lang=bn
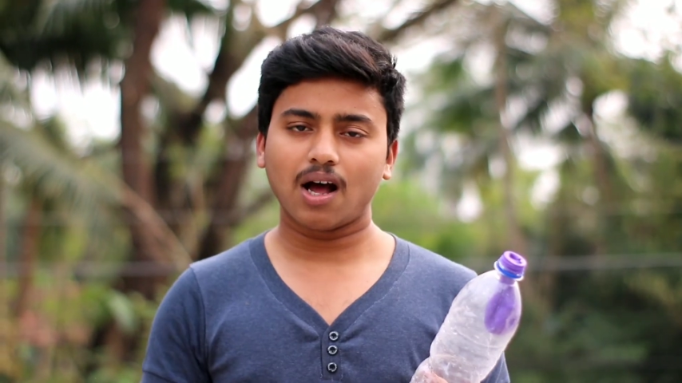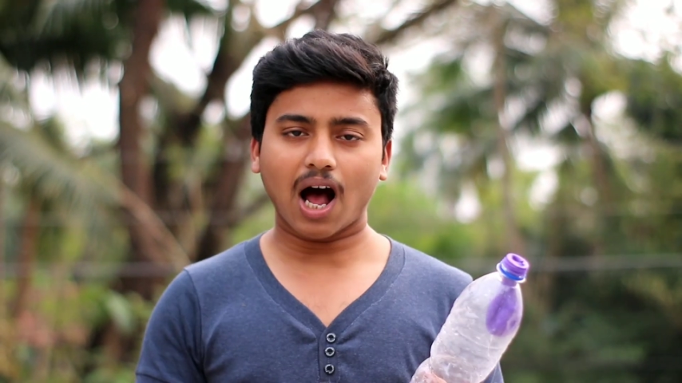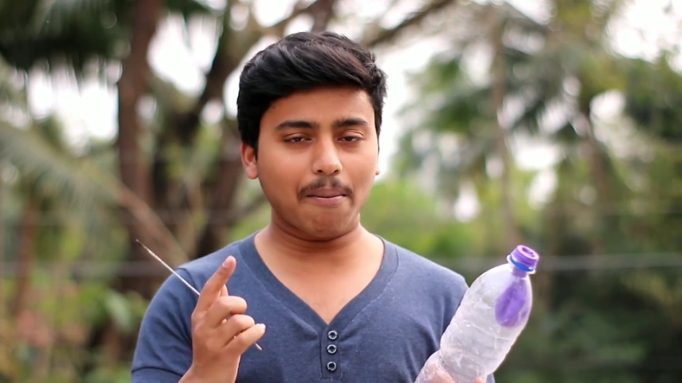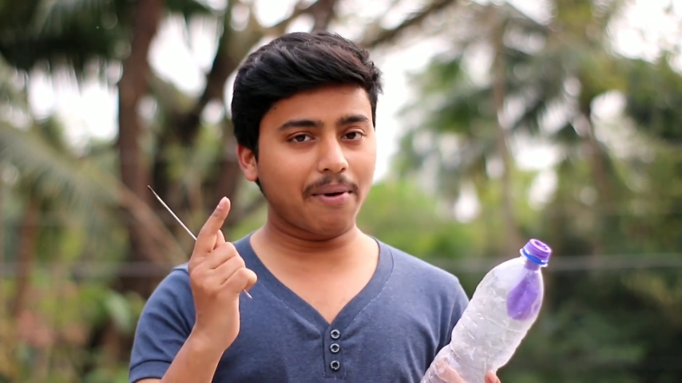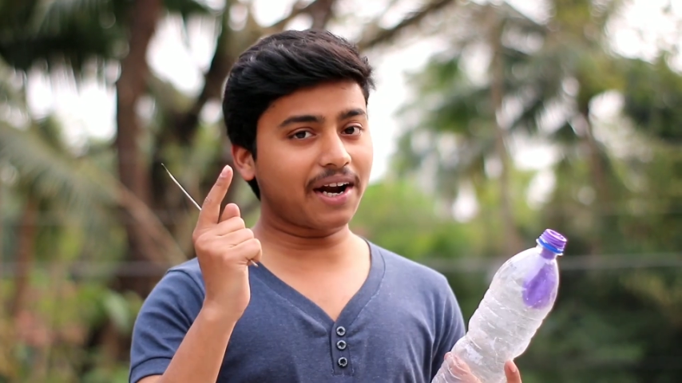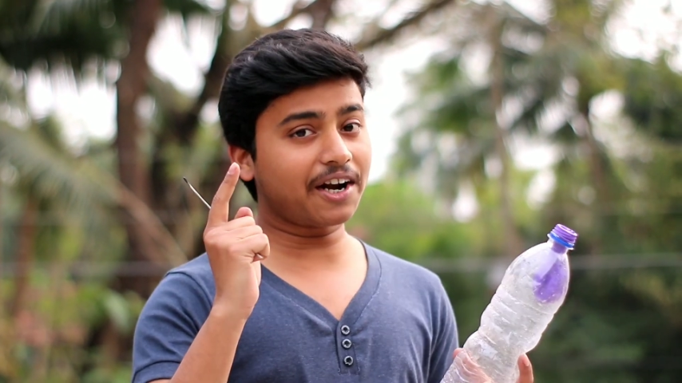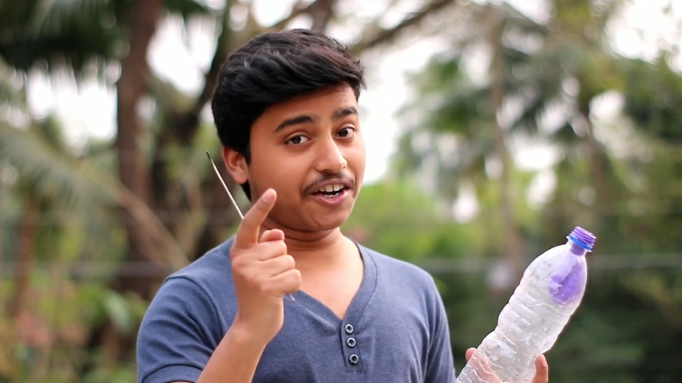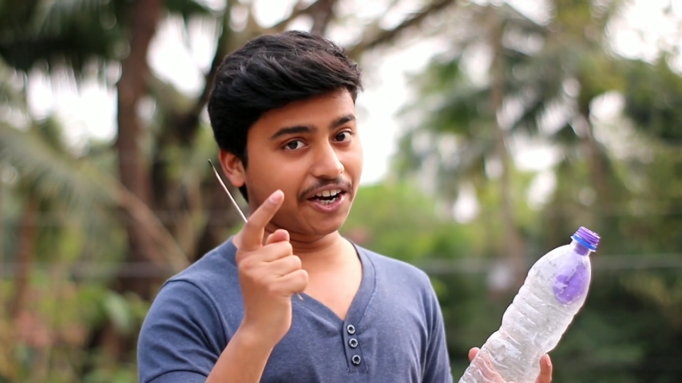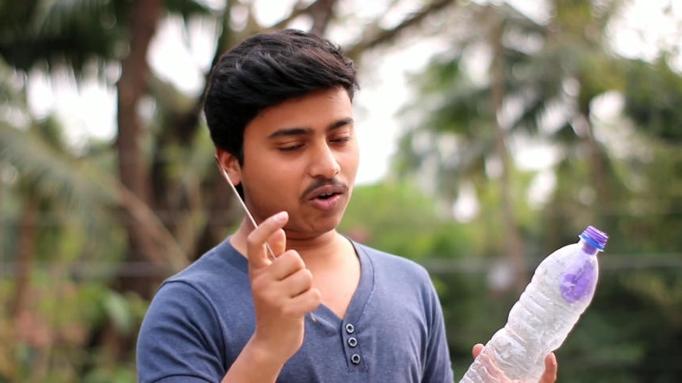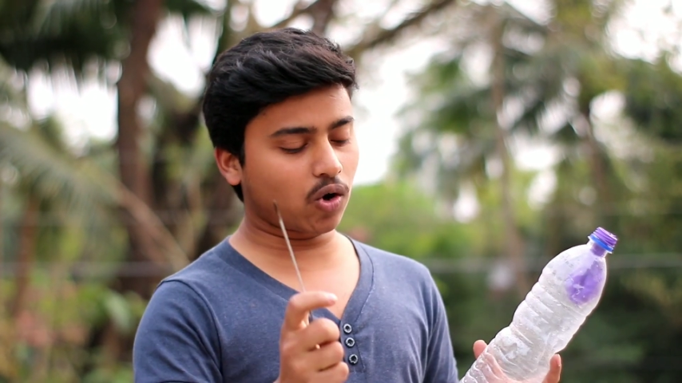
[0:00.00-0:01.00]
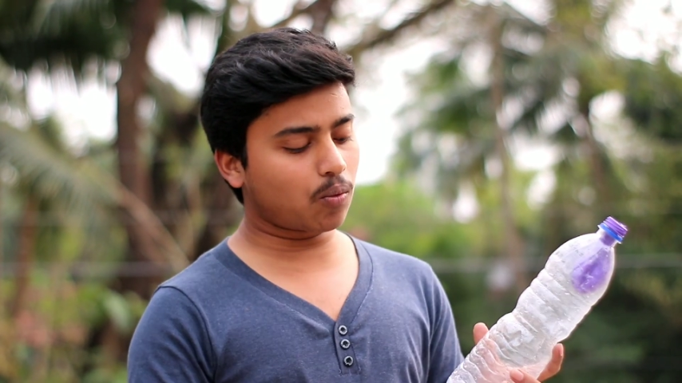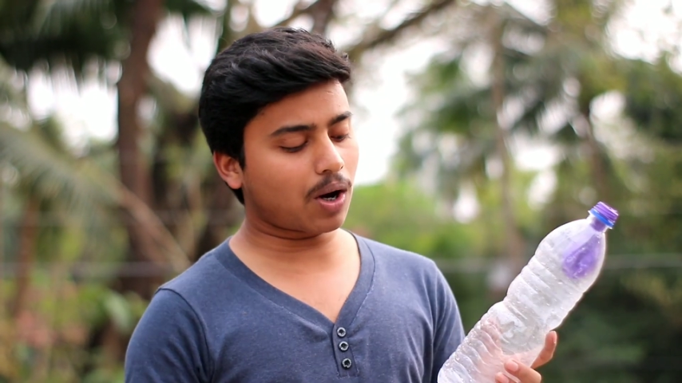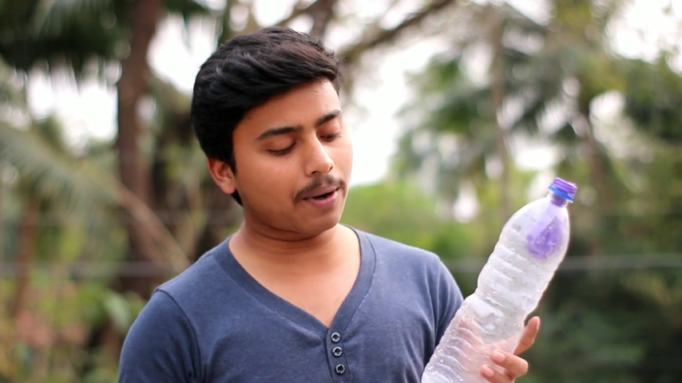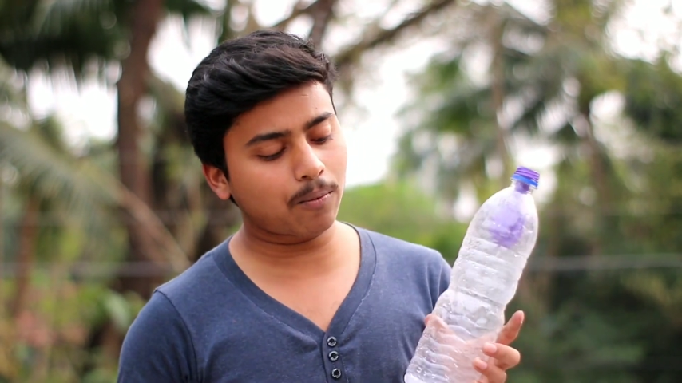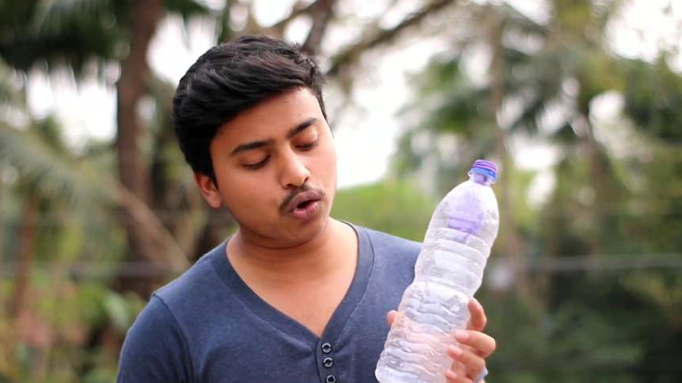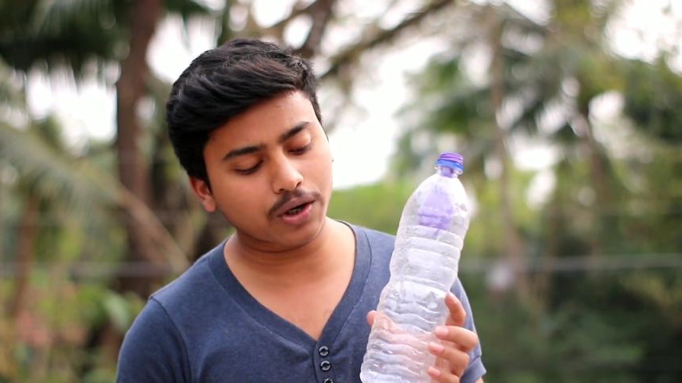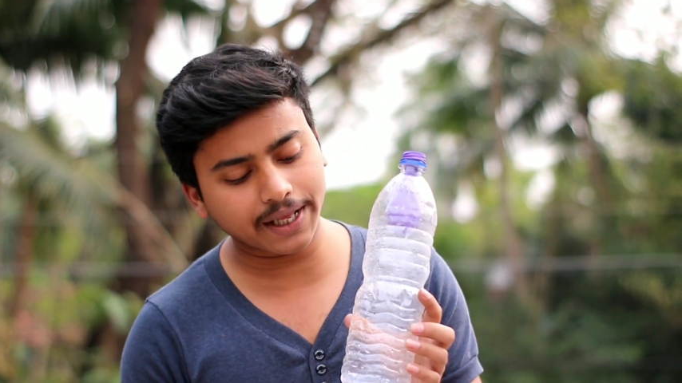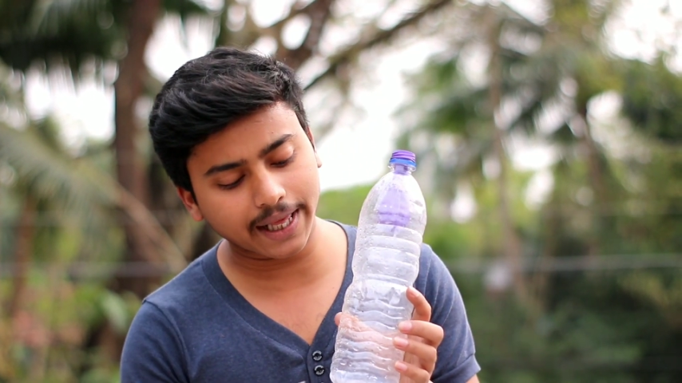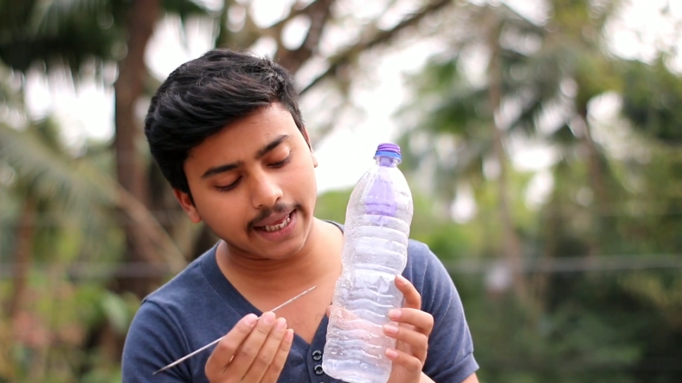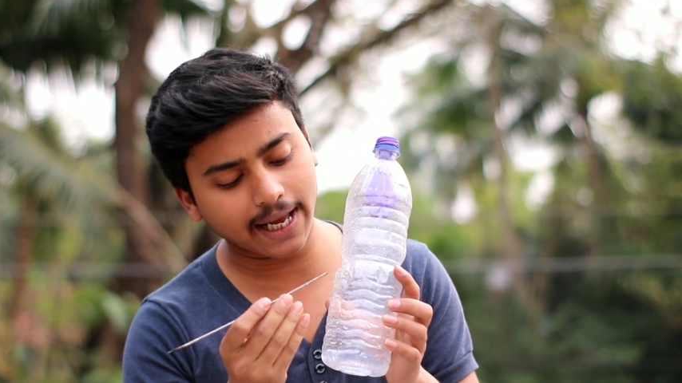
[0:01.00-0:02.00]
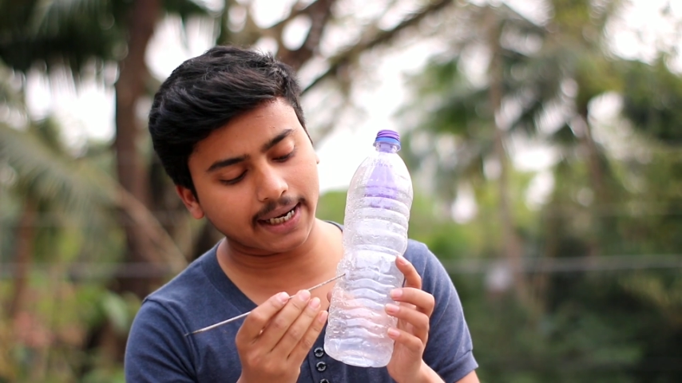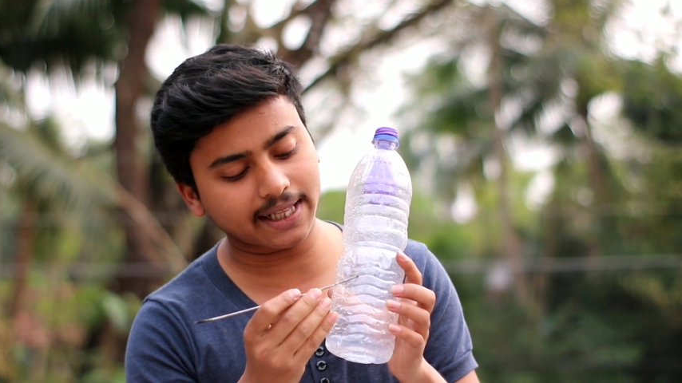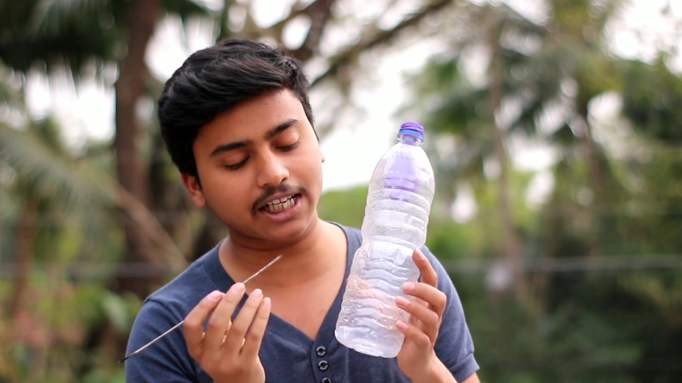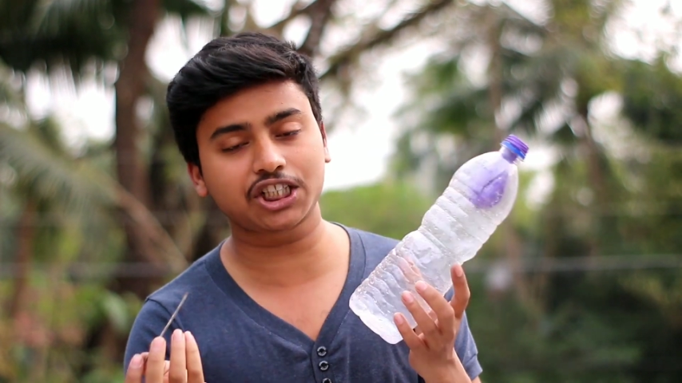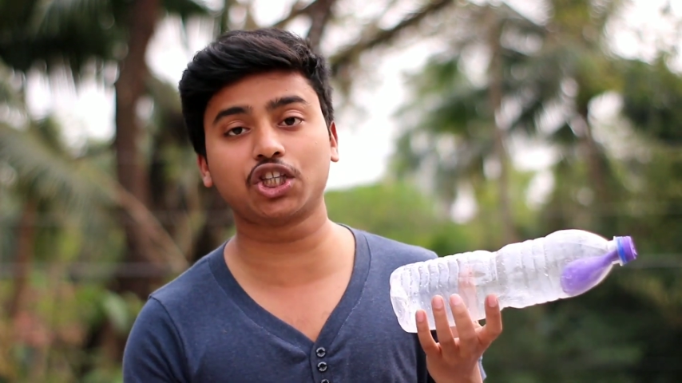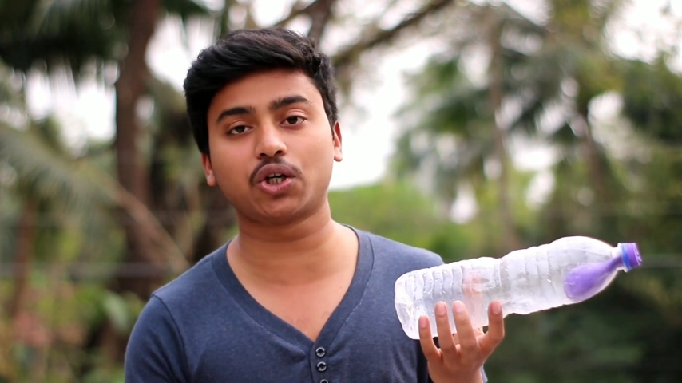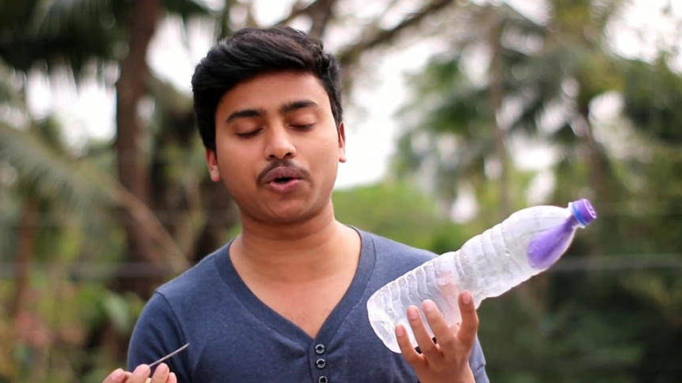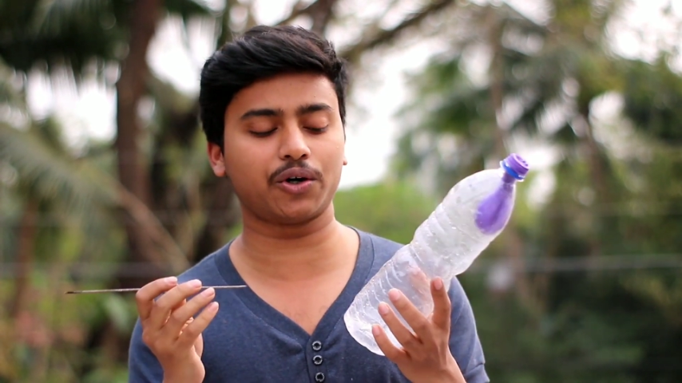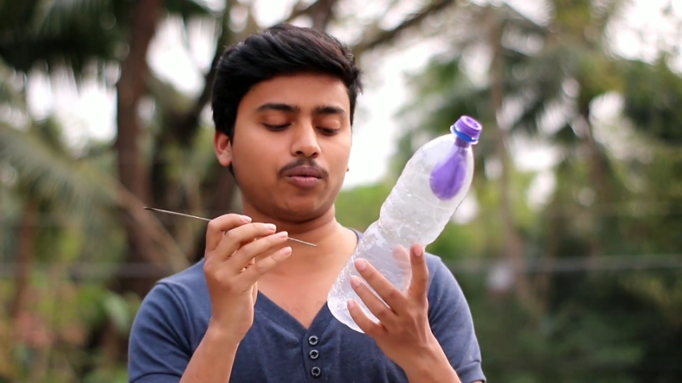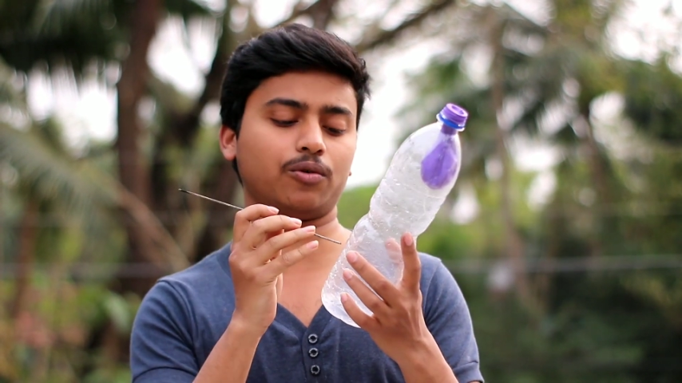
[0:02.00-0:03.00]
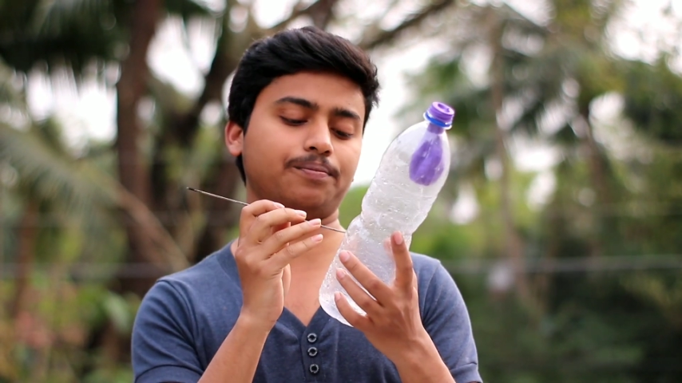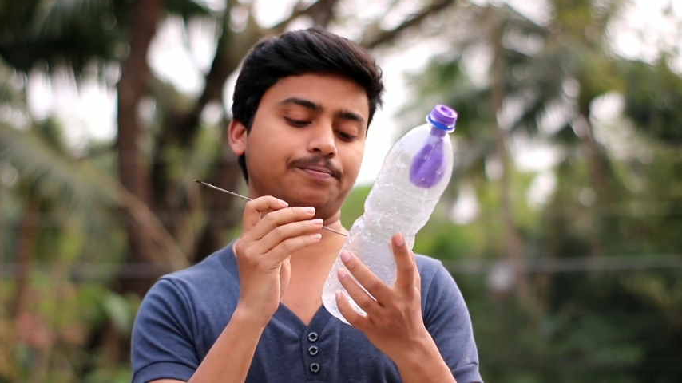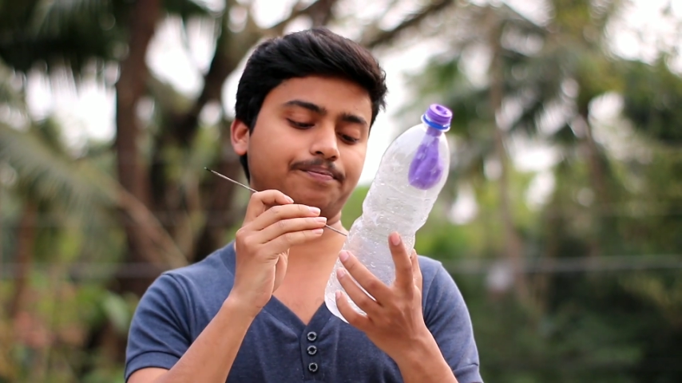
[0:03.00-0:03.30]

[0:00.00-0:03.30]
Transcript: এক আমরা একটা ট্রিক করব আমরা বোতল ঠিক এই জায়গাটা তারা ছিদ্র করে নেবো